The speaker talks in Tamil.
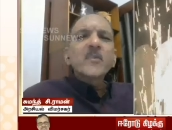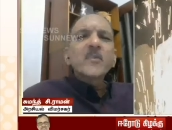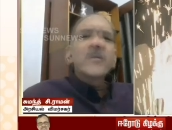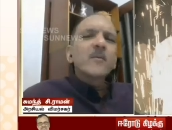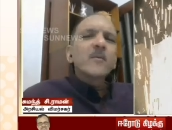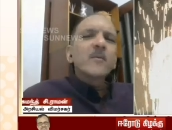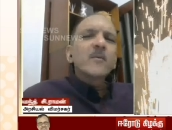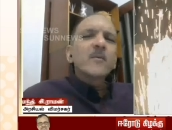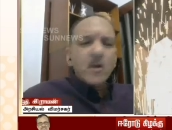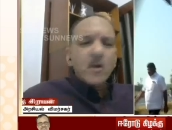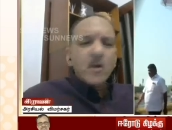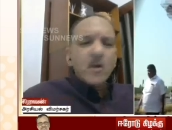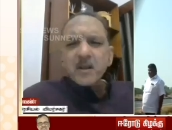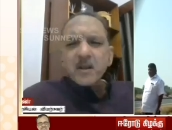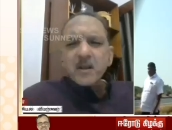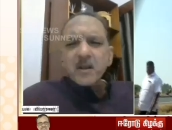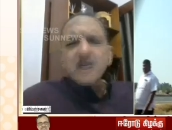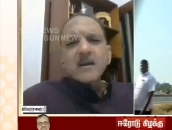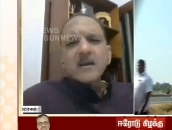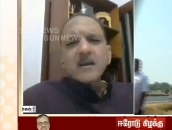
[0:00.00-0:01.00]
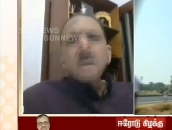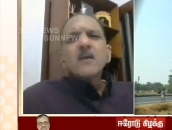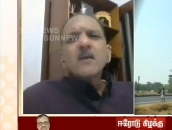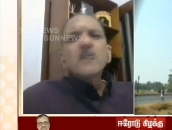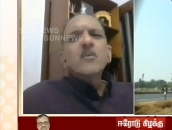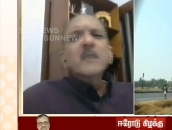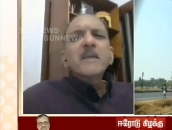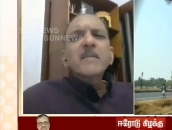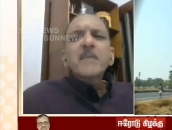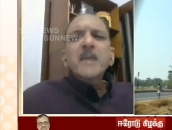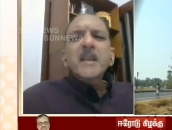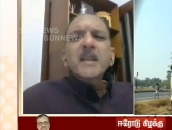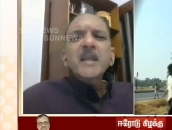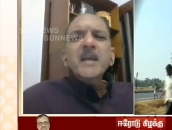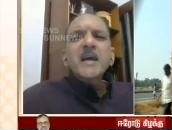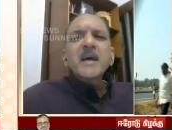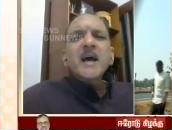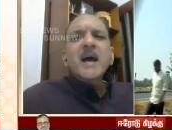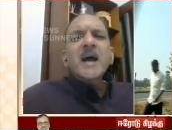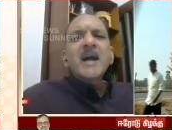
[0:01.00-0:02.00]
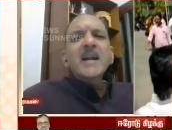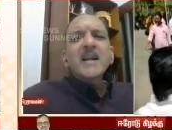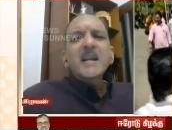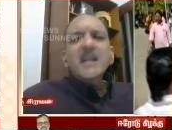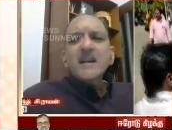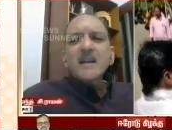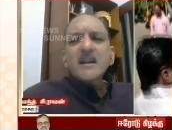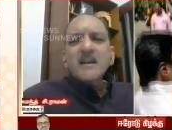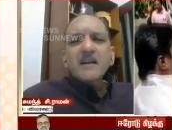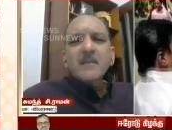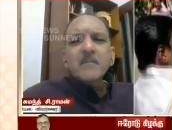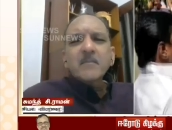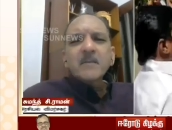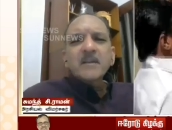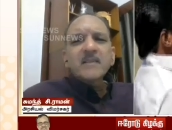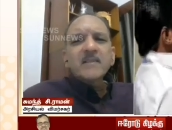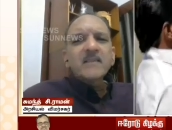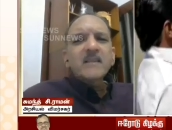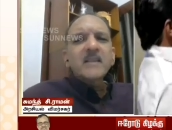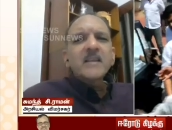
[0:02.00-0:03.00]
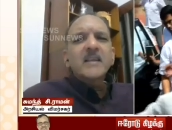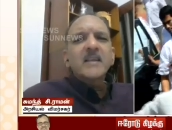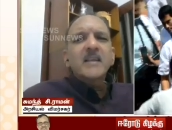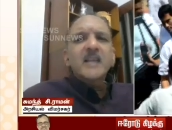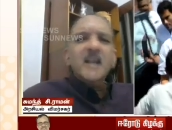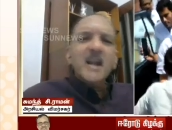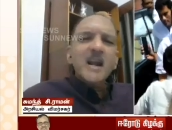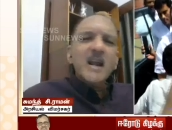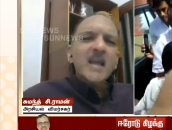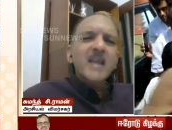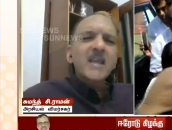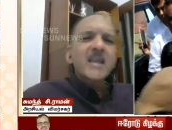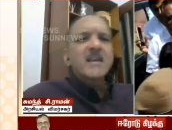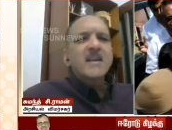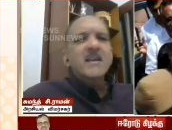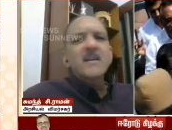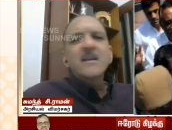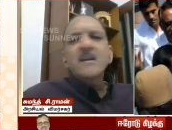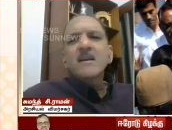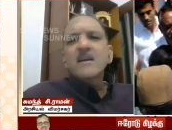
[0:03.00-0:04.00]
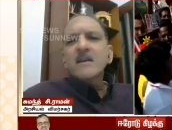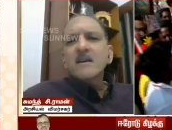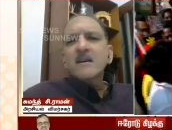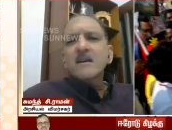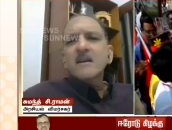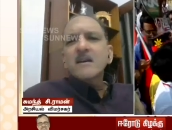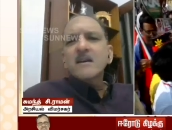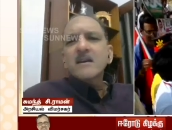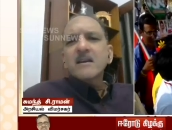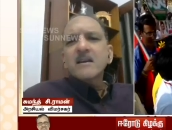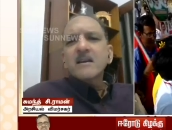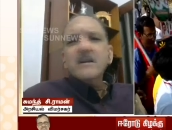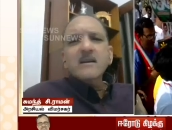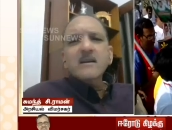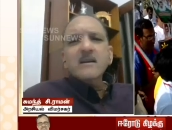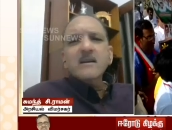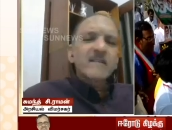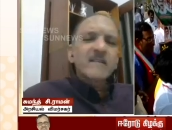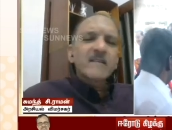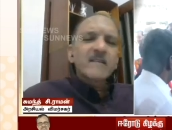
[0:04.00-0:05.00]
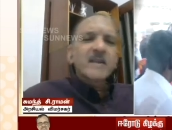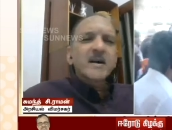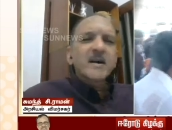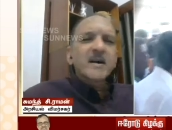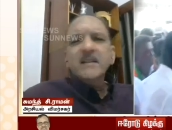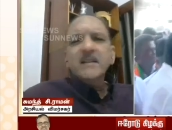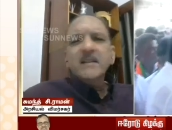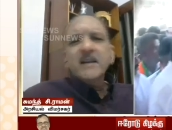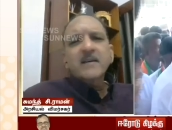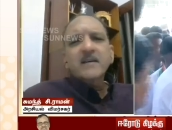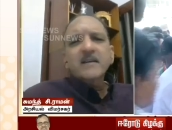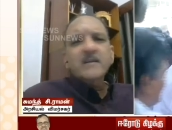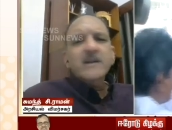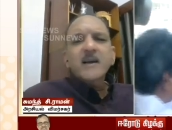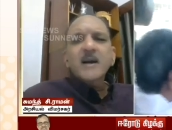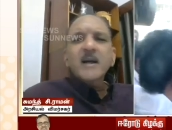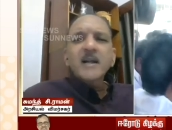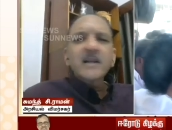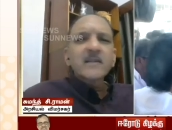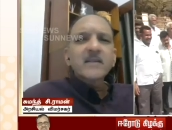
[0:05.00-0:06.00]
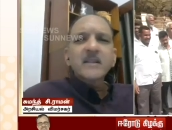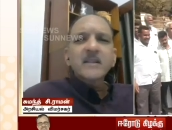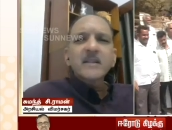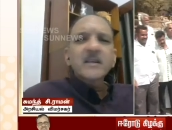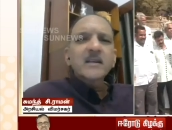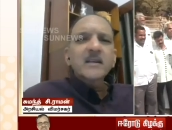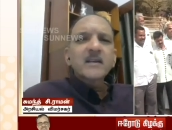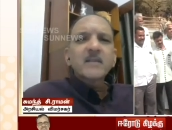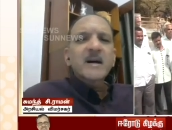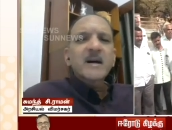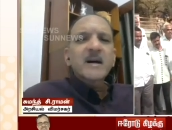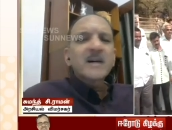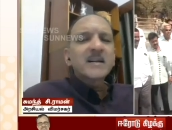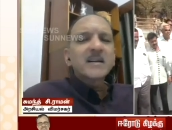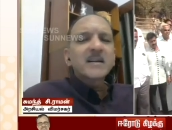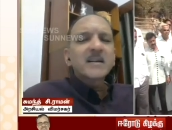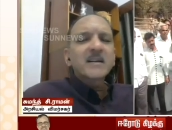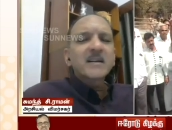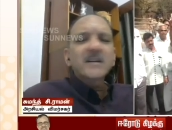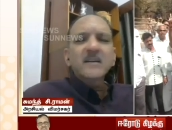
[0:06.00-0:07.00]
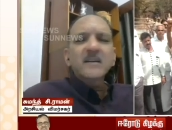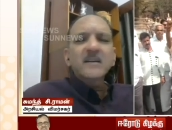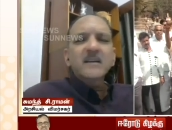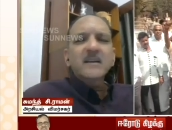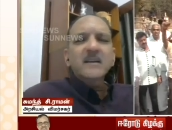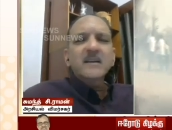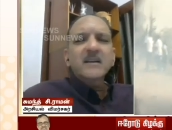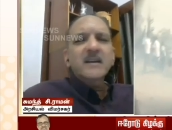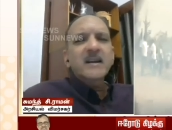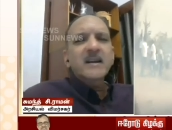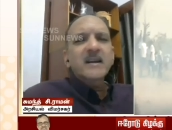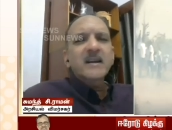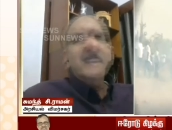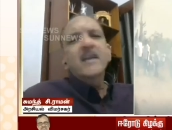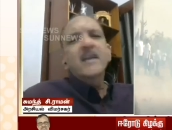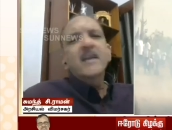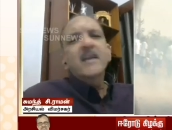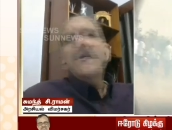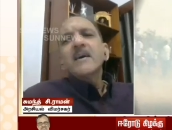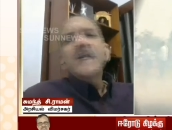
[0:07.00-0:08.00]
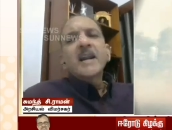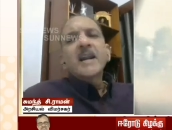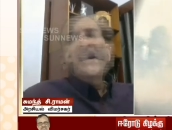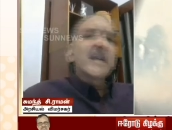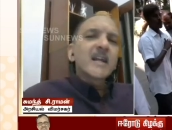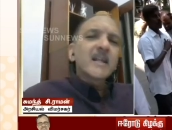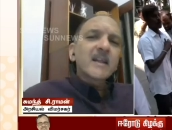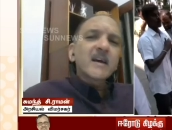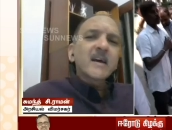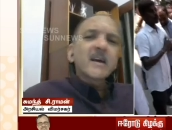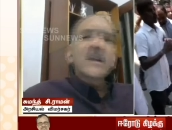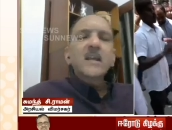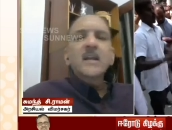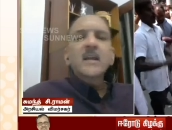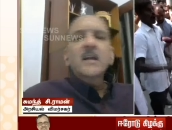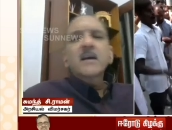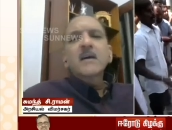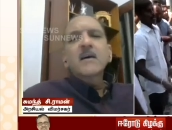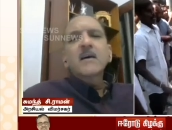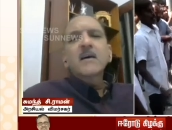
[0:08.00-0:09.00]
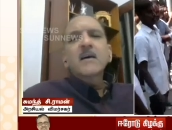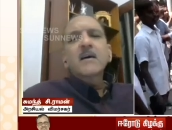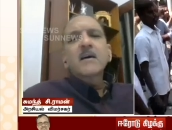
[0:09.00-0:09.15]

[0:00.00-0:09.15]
ஒன்று ஒரு மிகப்பெரிய ஆன்டி இன்கம்பன்சி இல்லை என்று நிச்சயமாக இது காட்டுகிறது அது வந்து மாற்று கருத்து இல்லை ஏன்னா என்னதான் நீங்க